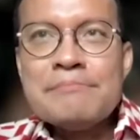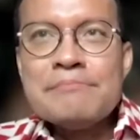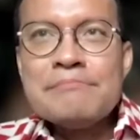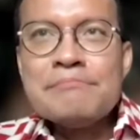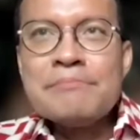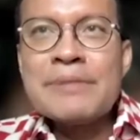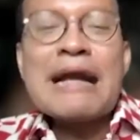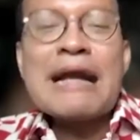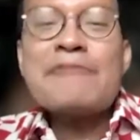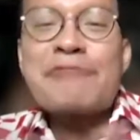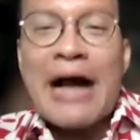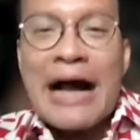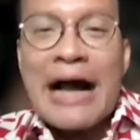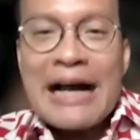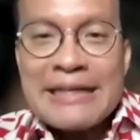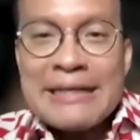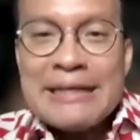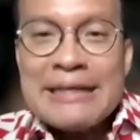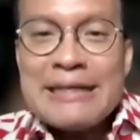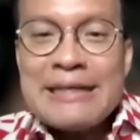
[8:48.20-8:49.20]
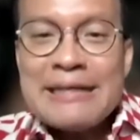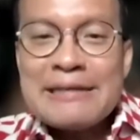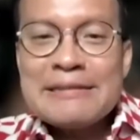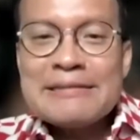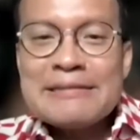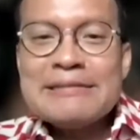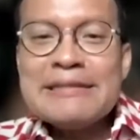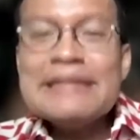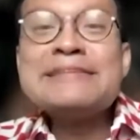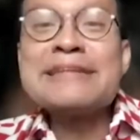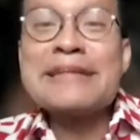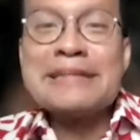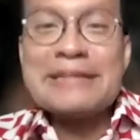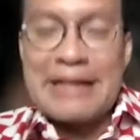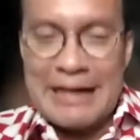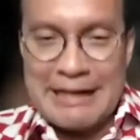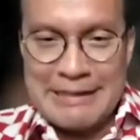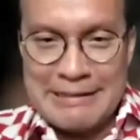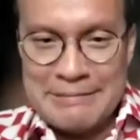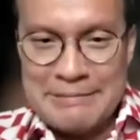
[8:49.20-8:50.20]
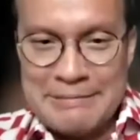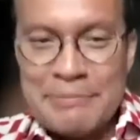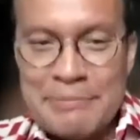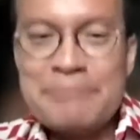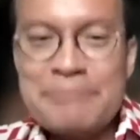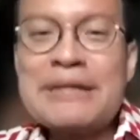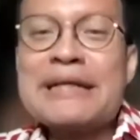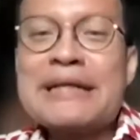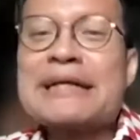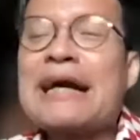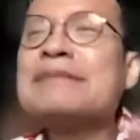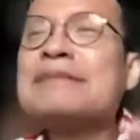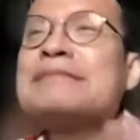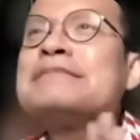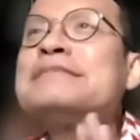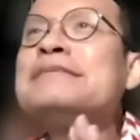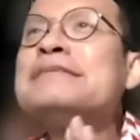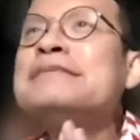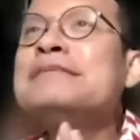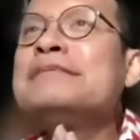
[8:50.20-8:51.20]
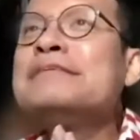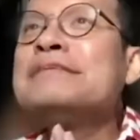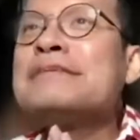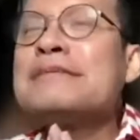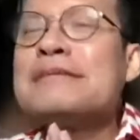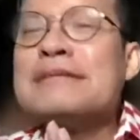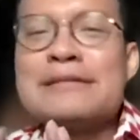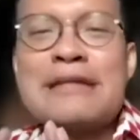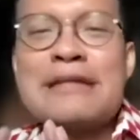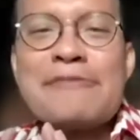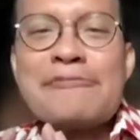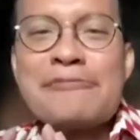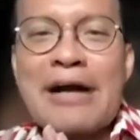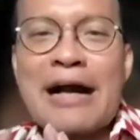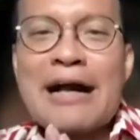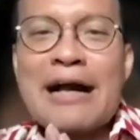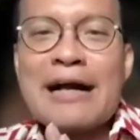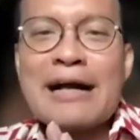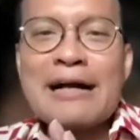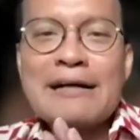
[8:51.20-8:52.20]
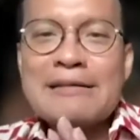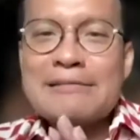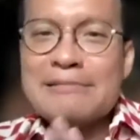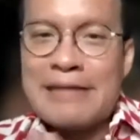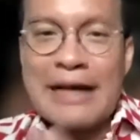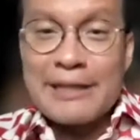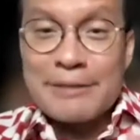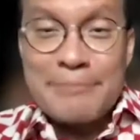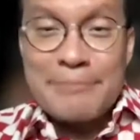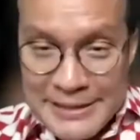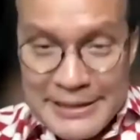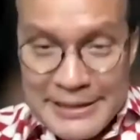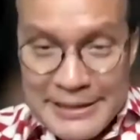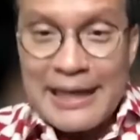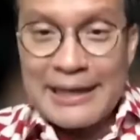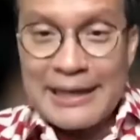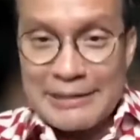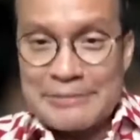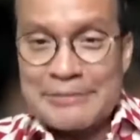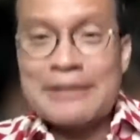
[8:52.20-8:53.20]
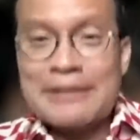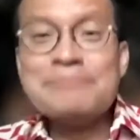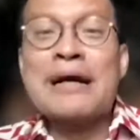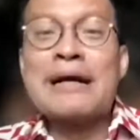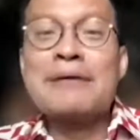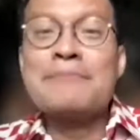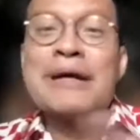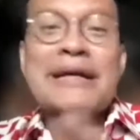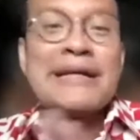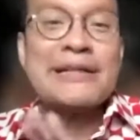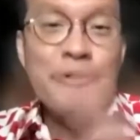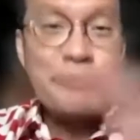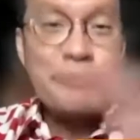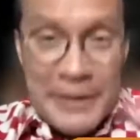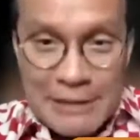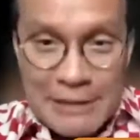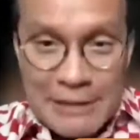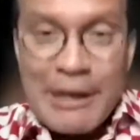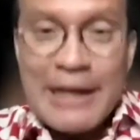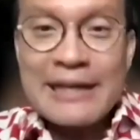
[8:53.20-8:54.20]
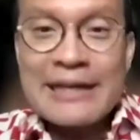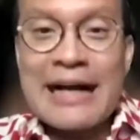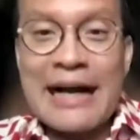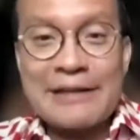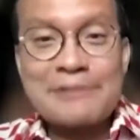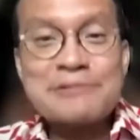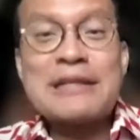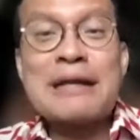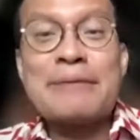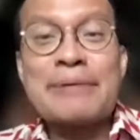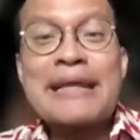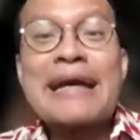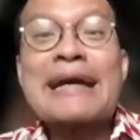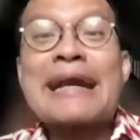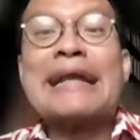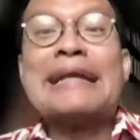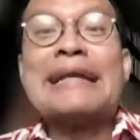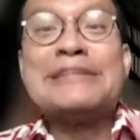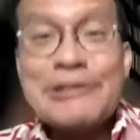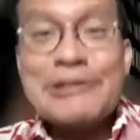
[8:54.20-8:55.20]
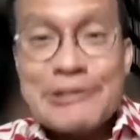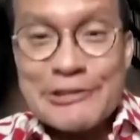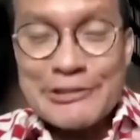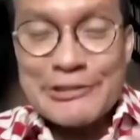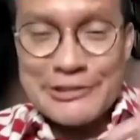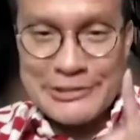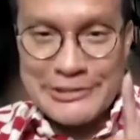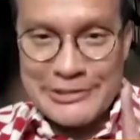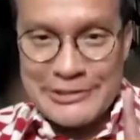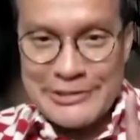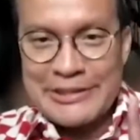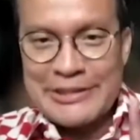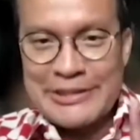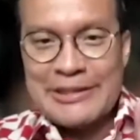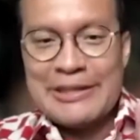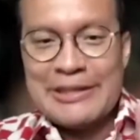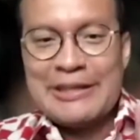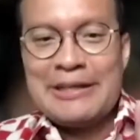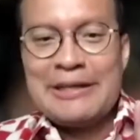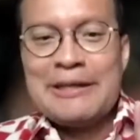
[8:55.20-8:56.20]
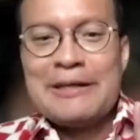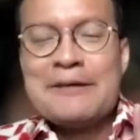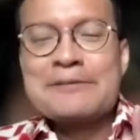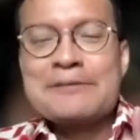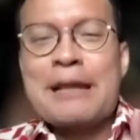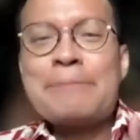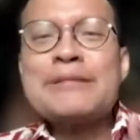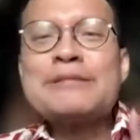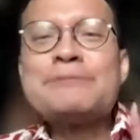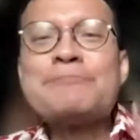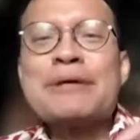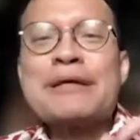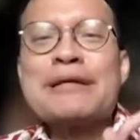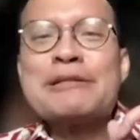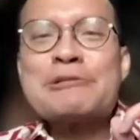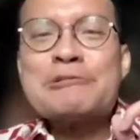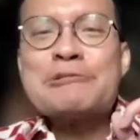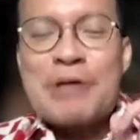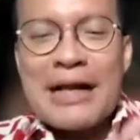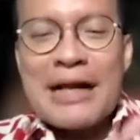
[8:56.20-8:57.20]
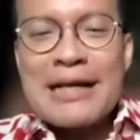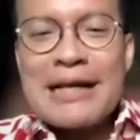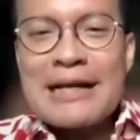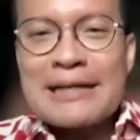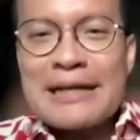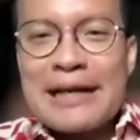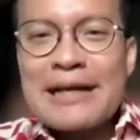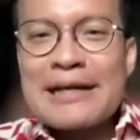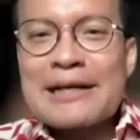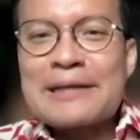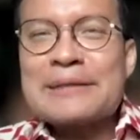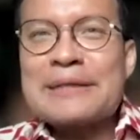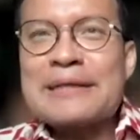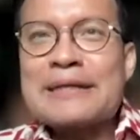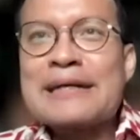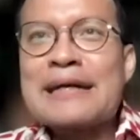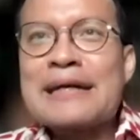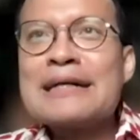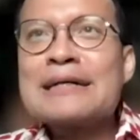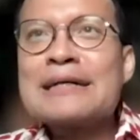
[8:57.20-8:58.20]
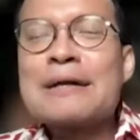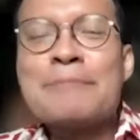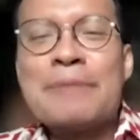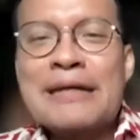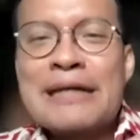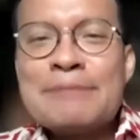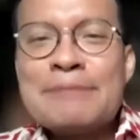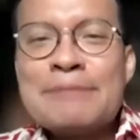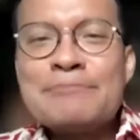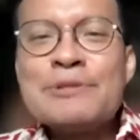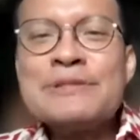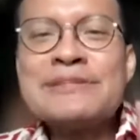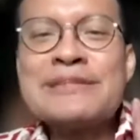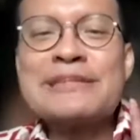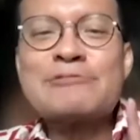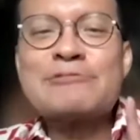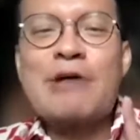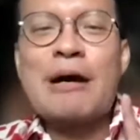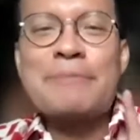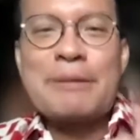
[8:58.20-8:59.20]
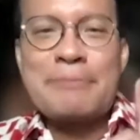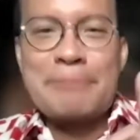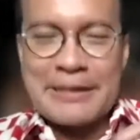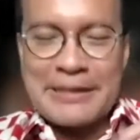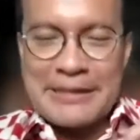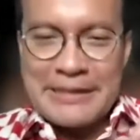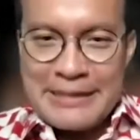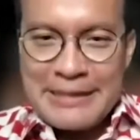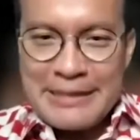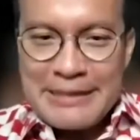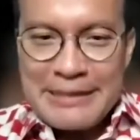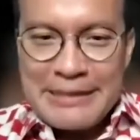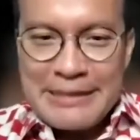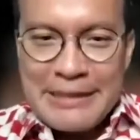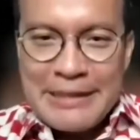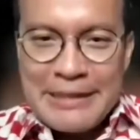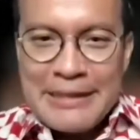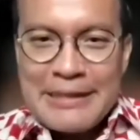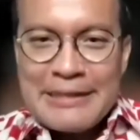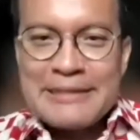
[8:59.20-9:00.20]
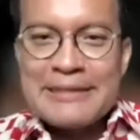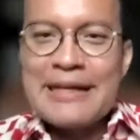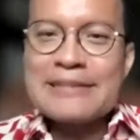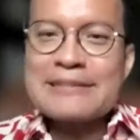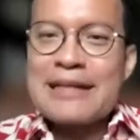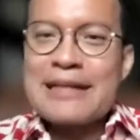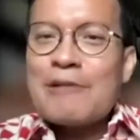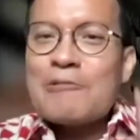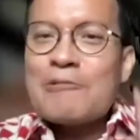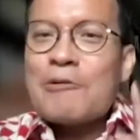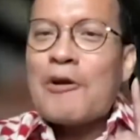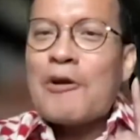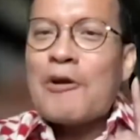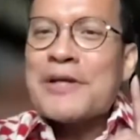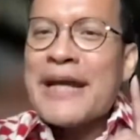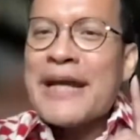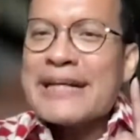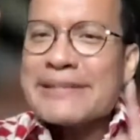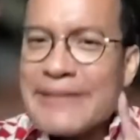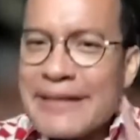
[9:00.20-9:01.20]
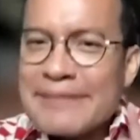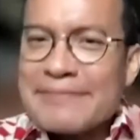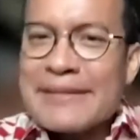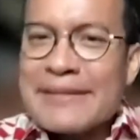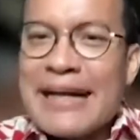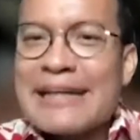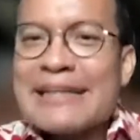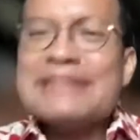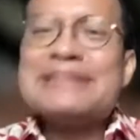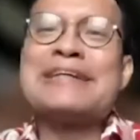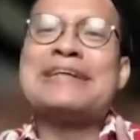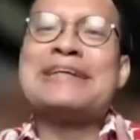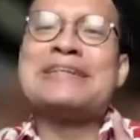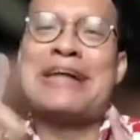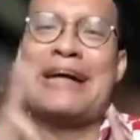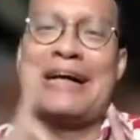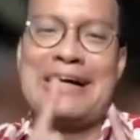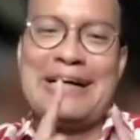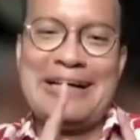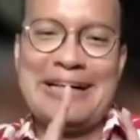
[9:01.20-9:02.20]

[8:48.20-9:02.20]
menafkahi istrinya, memberikan uh, nafkah lahir batin lah gitu ya, menghidupi keluarga itu namanya religius. Tapi spiritual adalah ketika kemanapun si suami pergi, dia selalu connected dengan istrinya.